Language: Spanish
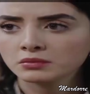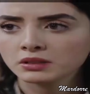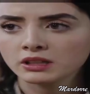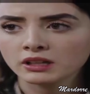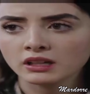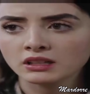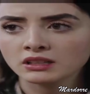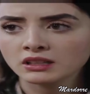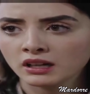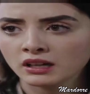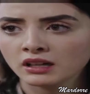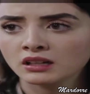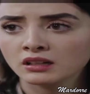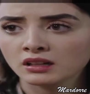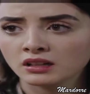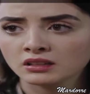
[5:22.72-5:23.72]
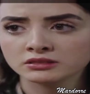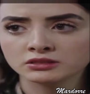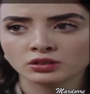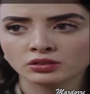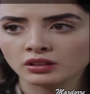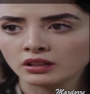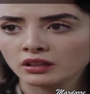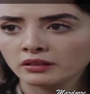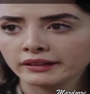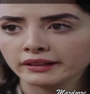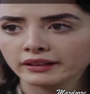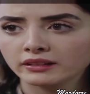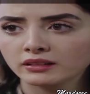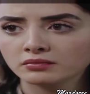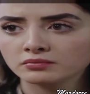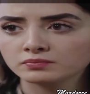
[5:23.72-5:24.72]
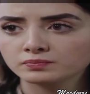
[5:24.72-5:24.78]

él me diga cara a cara toda la verdad.